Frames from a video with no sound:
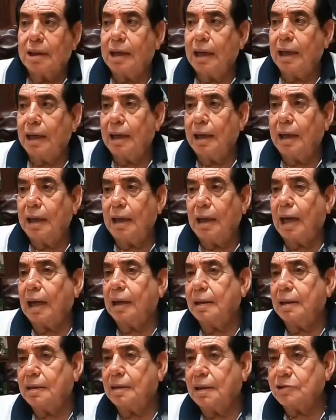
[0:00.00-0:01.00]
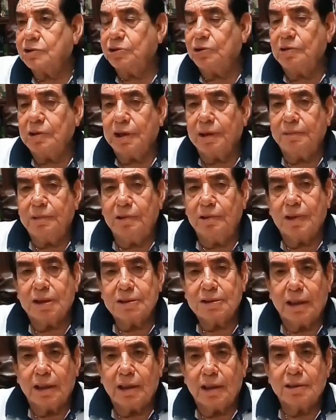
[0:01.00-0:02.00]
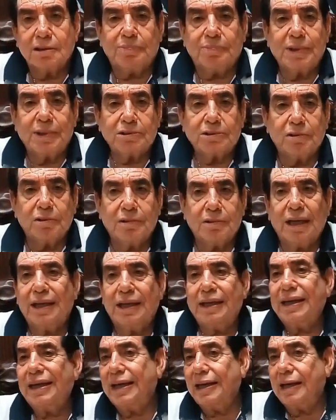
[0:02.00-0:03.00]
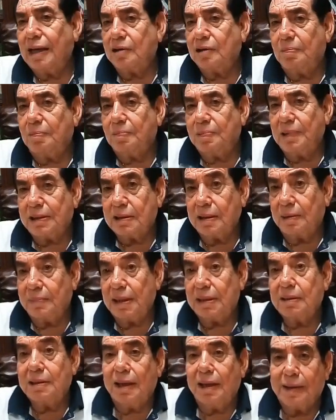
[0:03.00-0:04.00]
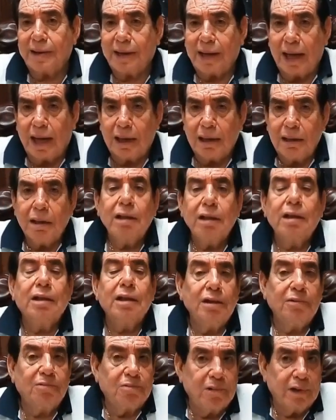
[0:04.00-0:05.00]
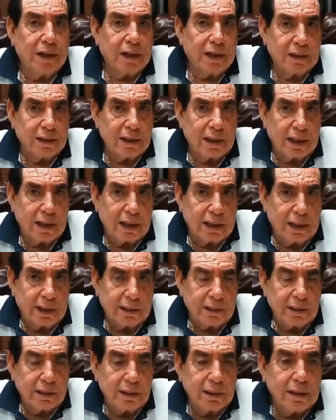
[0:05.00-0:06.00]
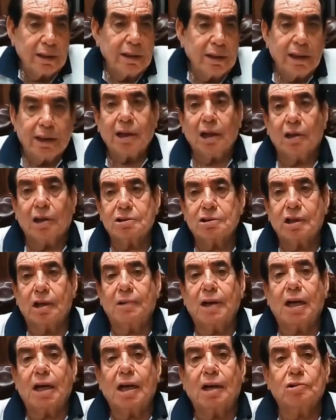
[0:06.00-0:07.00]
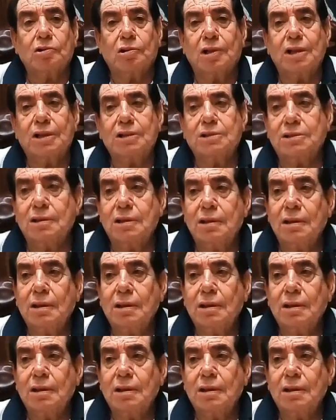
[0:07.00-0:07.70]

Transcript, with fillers: que la agitación que vino a hacer esta persona era completamente irreal y fuera de la ley. Y que los trabajadores